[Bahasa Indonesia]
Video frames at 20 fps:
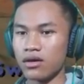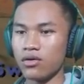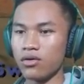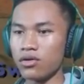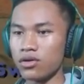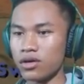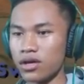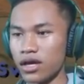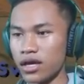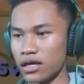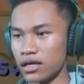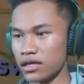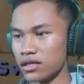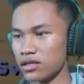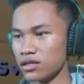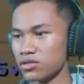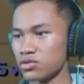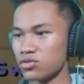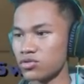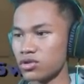Oke,
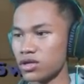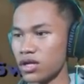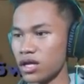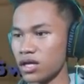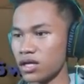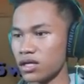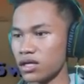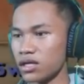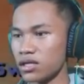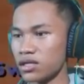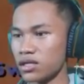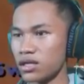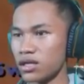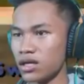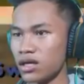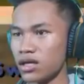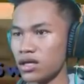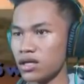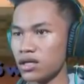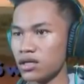kita suruh naik
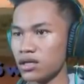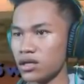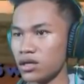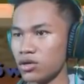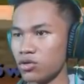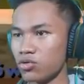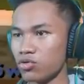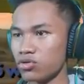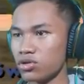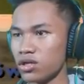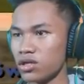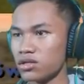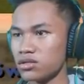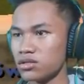ini, ngikutin